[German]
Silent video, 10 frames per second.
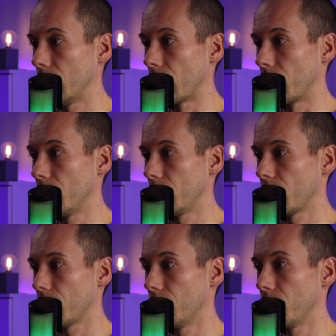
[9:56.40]

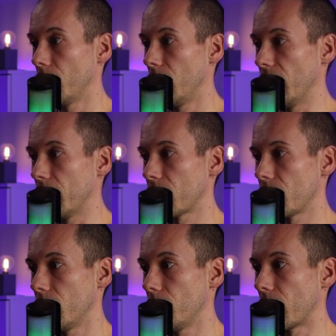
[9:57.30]
damit legt
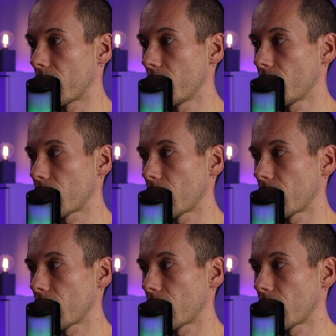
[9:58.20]
ihr die Basis,